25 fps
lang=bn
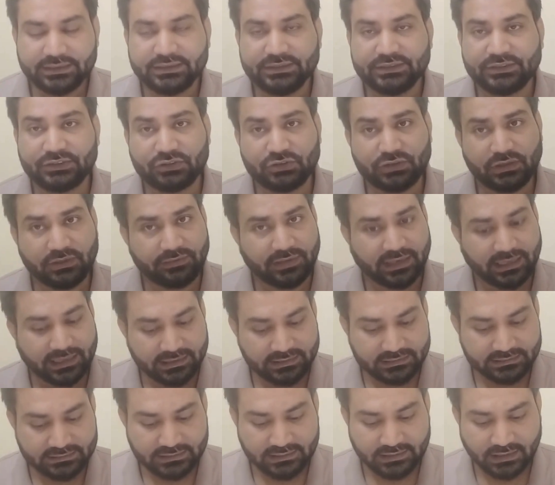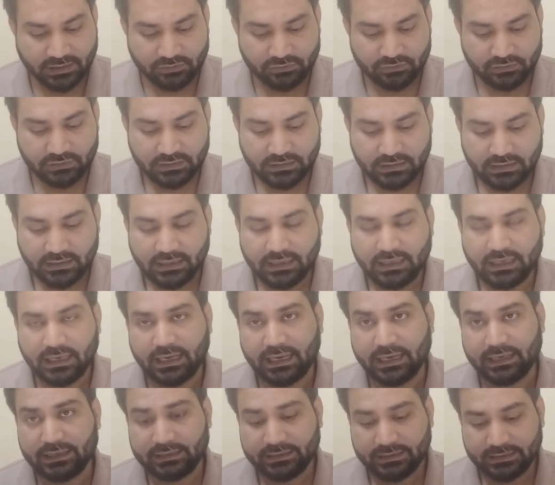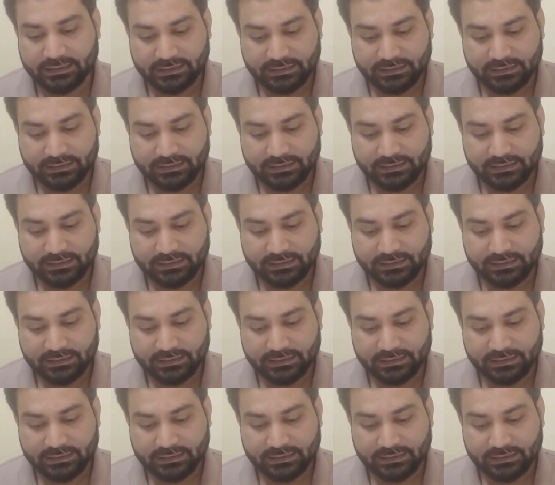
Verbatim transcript: স্ট্রে ভ্যাকেন্সি রাউন্ড অ্যান্ড